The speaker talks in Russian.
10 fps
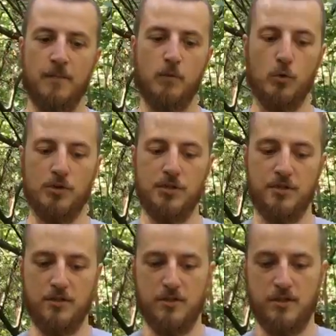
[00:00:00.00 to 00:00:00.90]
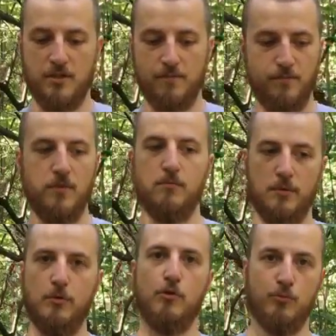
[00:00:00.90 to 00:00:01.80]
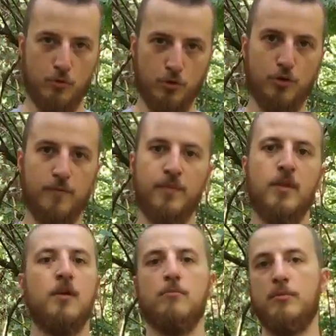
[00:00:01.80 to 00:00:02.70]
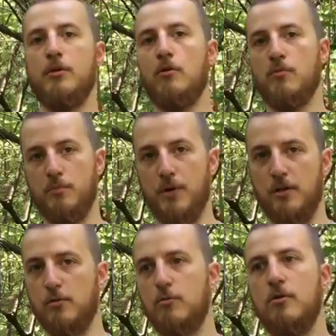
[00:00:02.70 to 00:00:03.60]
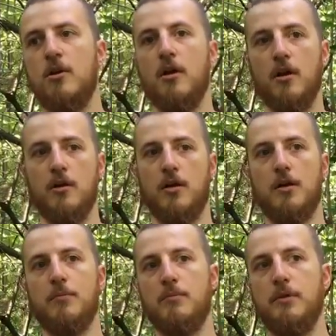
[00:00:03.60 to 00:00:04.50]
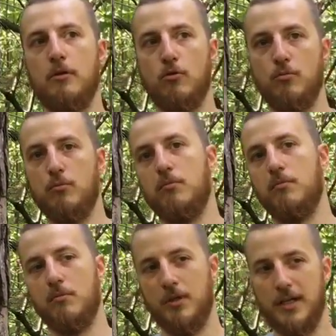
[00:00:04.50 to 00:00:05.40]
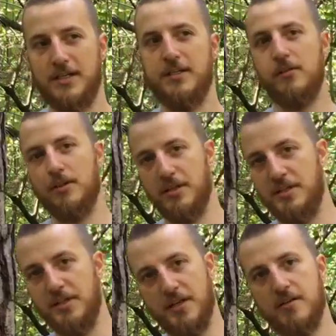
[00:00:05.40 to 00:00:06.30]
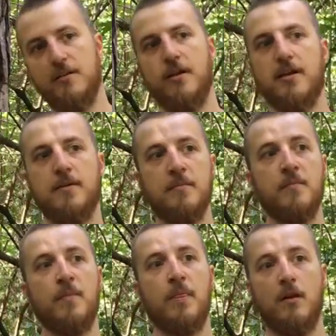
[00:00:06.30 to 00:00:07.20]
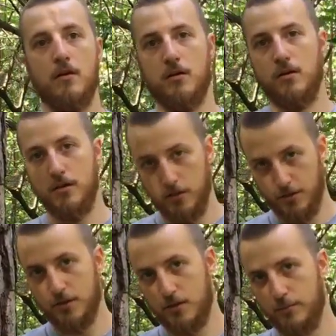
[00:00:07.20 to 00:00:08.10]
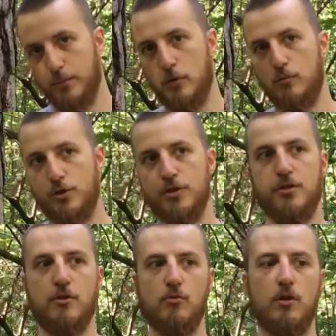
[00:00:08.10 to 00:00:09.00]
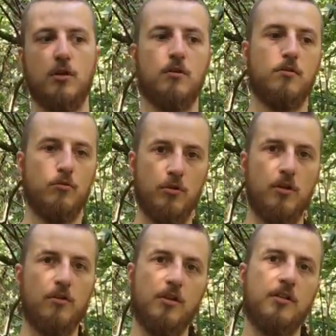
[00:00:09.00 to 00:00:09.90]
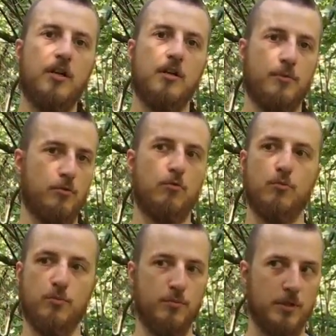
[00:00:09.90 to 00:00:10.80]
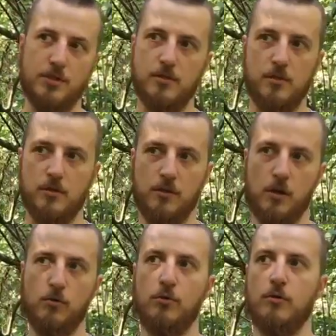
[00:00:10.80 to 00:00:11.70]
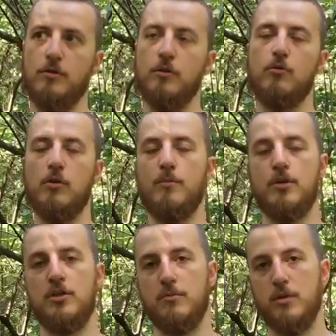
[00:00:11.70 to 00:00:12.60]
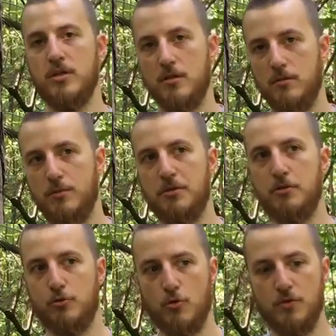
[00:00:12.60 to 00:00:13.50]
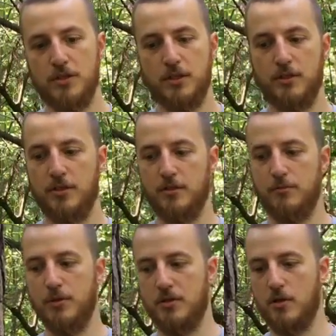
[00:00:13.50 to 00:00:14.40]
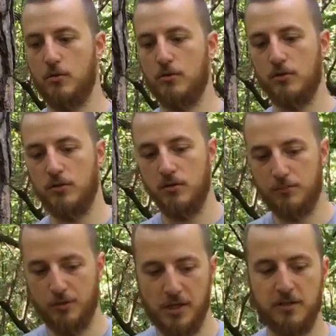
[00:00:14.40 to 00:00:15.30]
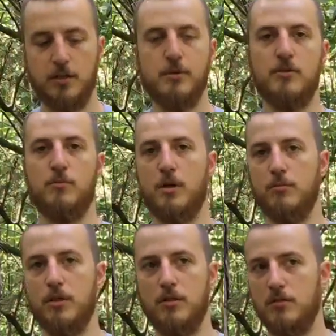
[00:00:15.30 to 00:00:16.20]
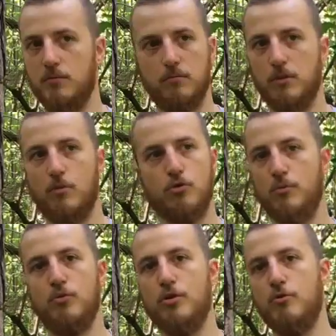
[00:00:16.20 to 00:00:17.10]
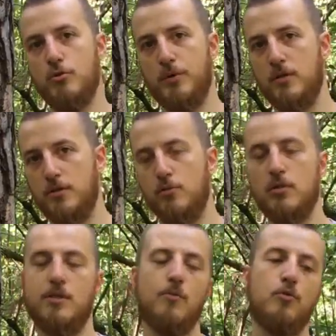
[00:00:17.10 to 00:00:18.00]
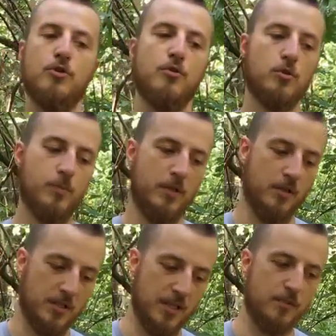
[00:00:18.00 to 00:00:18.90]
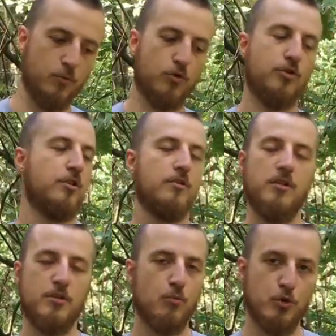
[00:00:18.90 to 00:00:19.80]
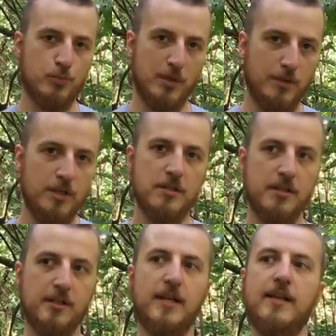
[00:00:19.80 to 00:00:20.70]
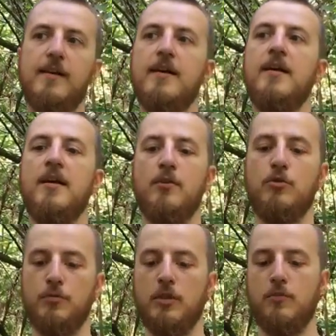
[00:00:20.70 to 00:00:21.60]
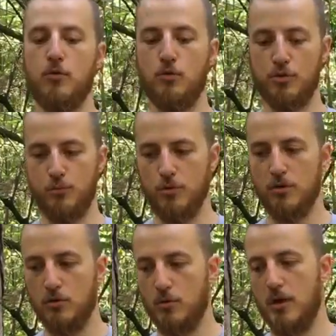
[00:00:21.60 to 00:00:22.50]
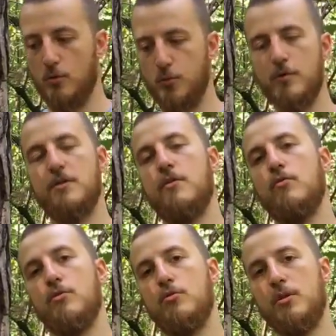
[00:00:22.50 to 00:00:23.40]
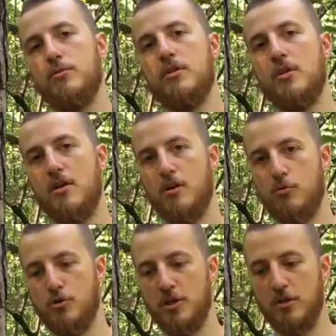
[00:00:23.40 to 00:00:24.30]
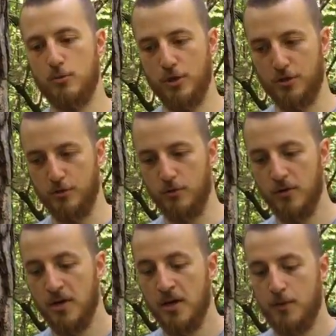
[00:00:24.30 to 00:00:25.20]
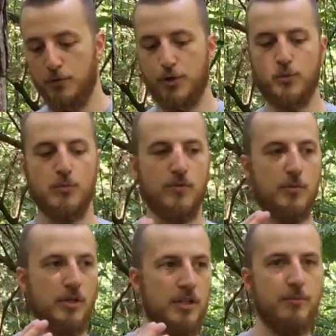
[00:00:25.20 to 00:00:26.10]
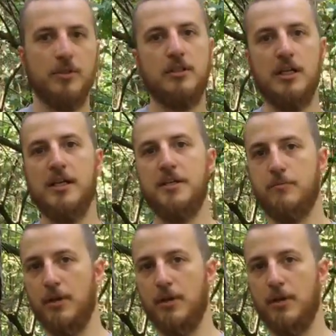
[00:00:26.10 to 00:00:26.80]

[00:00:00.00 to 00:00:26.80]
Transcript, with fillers: То есть а, мы берем нож, мы берем палку, а, мы берем гасило кистень, да, а, и, естественно, мы берем чистые руки, ноги и так далее, поскольку без э, какой-то все равно рукопашной базы, без толчковой техники, без, какой-то, без каких-то элементов борьбы до оружия можно не успеть дотянуться, его можно не успеть достать, можно не, не смочь применить и так далее. То есть вот это все тоже будет, но упор все равно идет именно на оружейную технику. Почему мы выбрали именно три этих